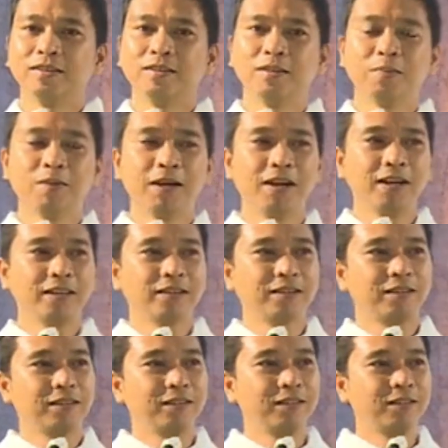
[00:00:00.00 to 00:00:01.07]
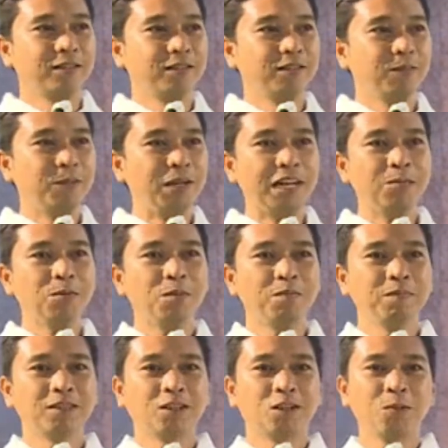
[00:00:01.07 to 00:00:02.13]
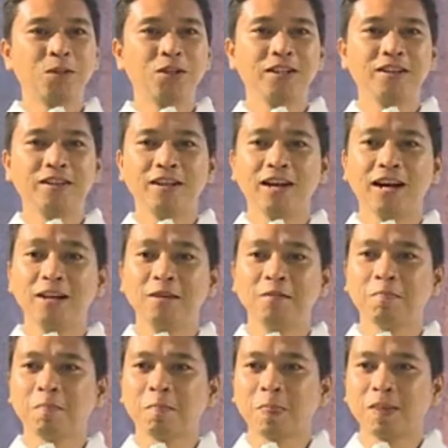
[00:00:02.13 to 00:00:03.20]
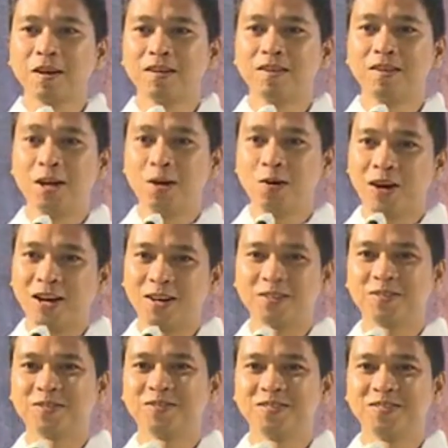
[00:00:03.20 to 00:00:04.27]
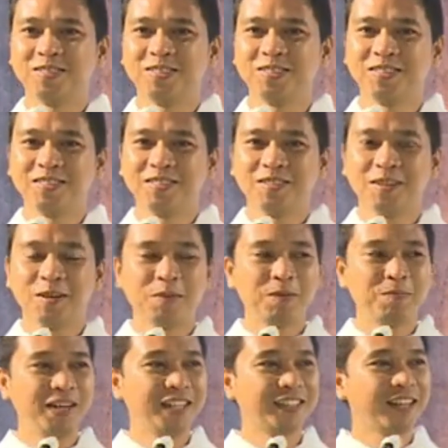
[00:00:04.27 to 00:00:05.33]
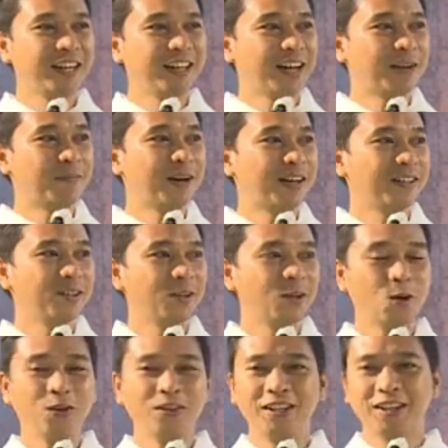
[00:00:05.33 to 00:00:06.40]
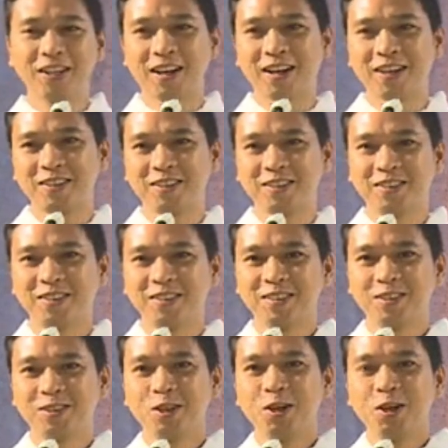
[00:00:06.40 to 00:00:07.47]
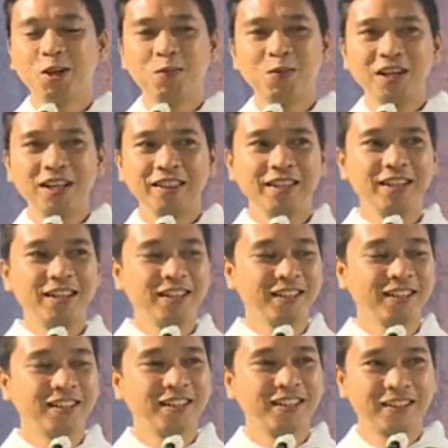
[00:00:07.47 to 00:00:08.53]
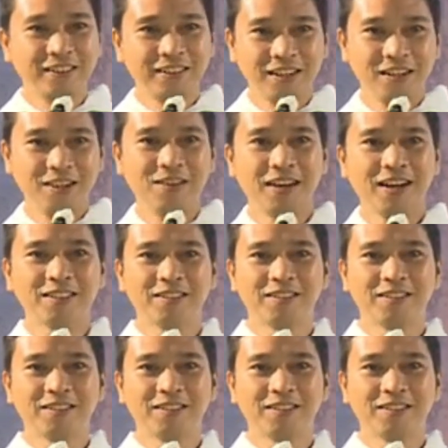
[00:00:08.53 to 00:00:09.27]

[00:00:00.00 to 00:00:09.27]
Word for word: Sapagkat minimum sa community ay dalawa. No? Kapag mag-isa ka lamang, loner ka. So yung community, dalawa.